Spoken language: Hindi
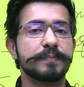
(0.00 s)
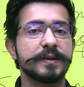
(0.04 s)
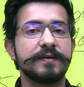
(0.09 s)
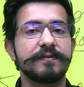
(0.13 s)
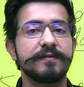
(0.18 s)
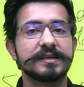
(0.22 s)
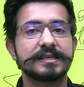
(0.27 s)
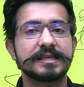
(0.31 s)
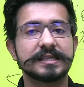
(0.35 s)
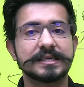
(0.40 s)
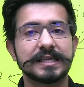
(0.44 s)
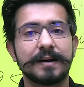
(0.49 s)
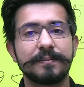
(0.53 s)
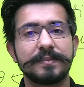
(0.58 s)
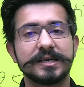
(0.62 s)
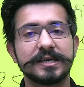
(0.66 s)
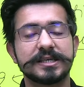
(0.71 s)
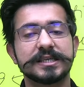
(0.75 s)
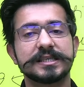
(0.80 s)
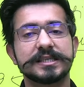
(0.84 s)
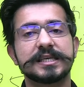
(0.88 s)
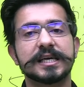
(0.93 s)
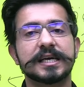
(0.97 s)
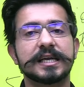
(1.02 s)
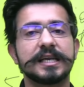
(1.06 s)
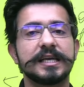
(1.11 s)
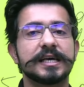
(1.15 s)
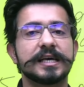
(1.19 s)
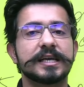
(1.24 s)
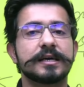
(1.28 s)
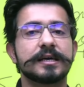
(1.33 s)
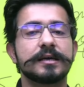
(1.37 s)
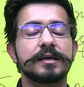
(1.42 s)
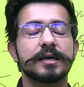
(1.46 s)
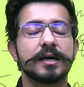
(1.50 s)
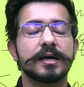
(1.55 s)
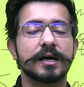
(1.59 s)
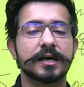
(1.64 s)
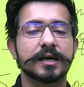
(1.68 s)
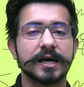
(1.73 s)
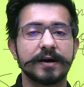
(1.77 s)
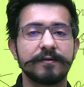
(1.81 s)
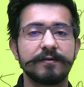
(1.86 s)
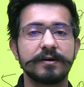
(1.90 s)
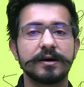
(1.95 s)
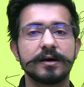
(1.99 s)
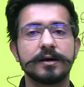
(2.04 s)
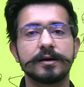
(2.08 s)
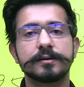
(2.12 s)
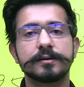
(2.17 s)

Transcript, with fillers: प्रीवियस एग्जामिनेशन से क्लियर कब